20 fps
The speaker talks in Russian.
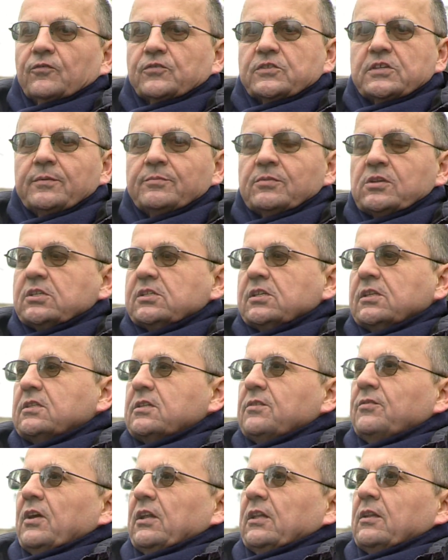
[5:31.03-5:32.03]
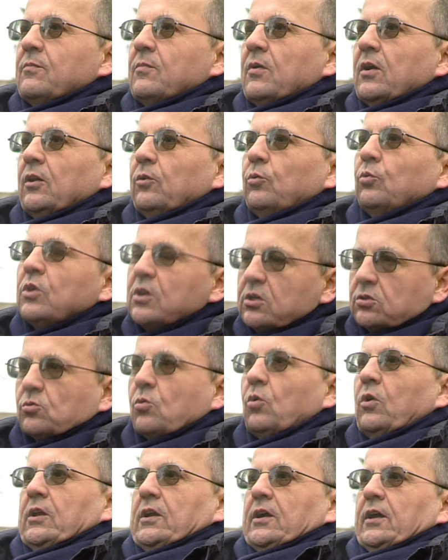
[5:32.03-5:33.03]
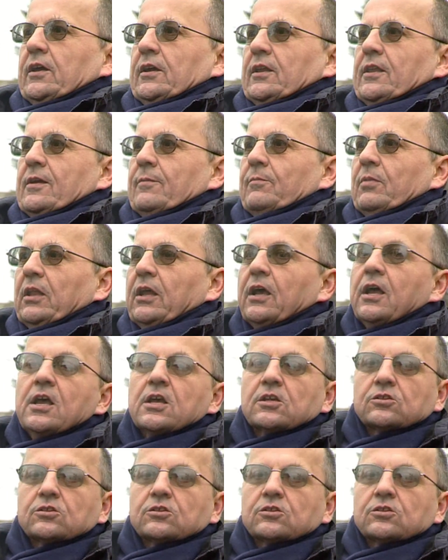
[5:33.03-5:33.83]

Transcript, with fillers: в 79 году? Нисколько их не было.